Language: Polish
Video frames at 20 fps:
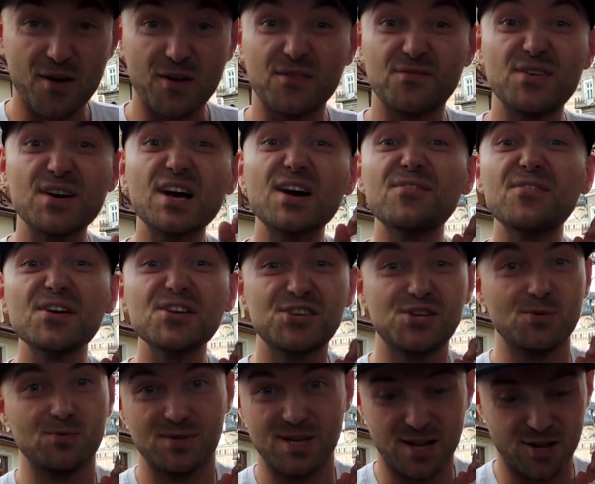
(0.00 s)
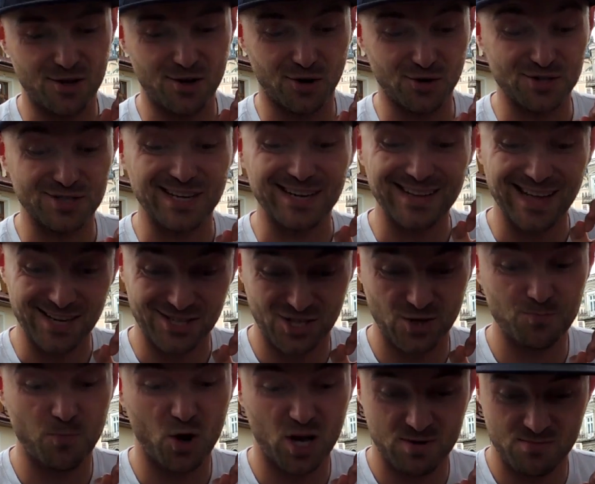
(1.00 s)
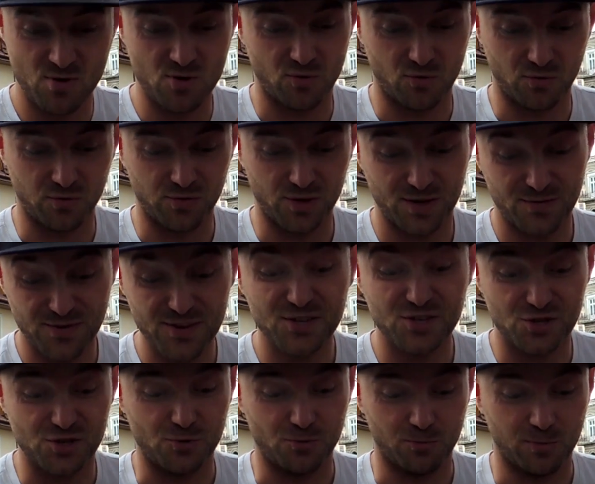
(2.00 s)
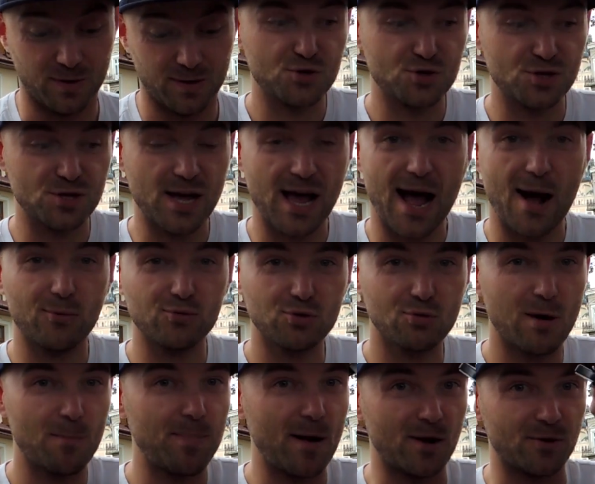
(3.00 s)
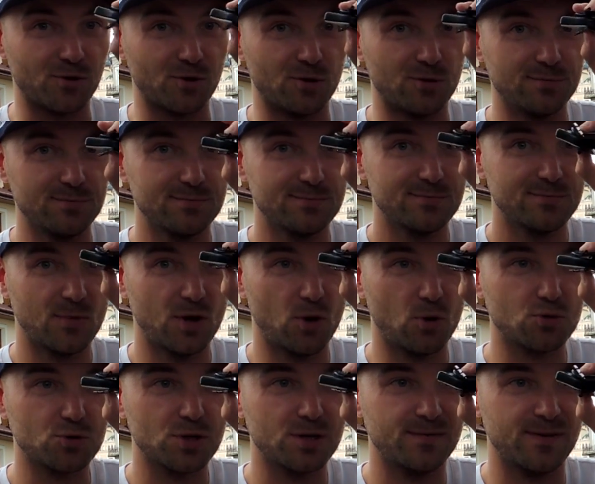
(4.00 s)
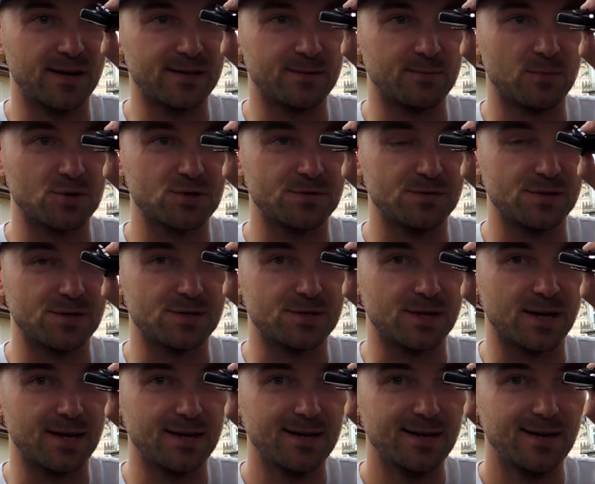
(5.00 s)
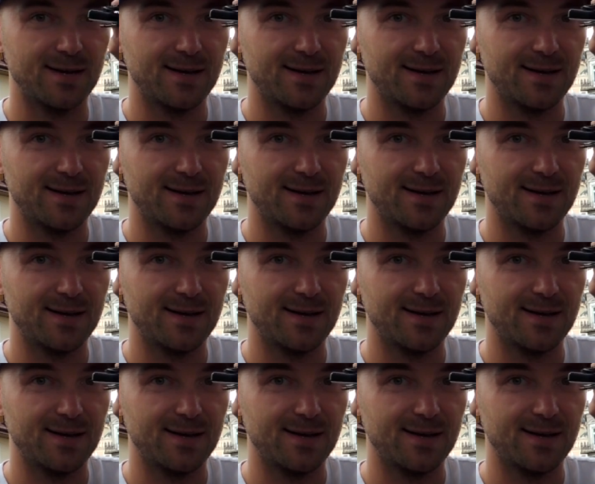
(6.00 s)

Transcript: wychwycił tylko 14 Pokémonów, wychwycił przy autołapaniu, oszukiwanym oczywiście,